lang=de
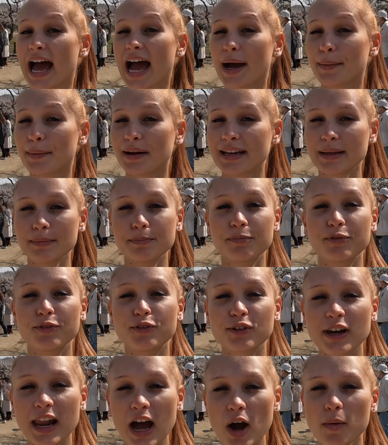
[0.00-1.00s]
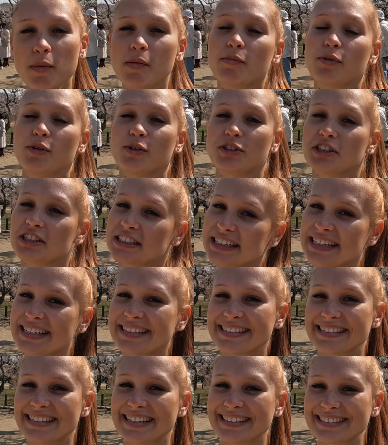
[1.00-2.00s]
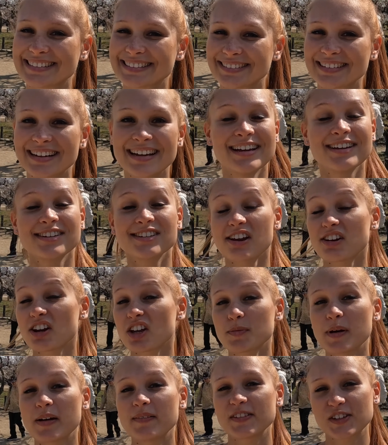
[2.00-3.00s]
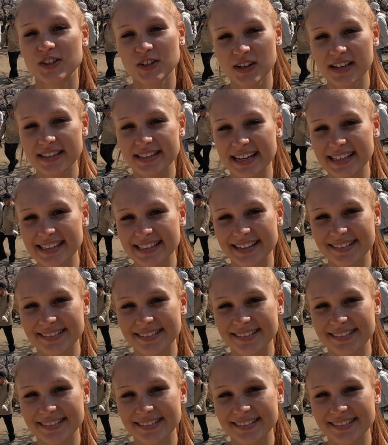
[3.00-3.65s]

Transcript: aber die Pflaumenblüte, die ist jetzt schon. Schaut euch mal an, wie schön das Ganze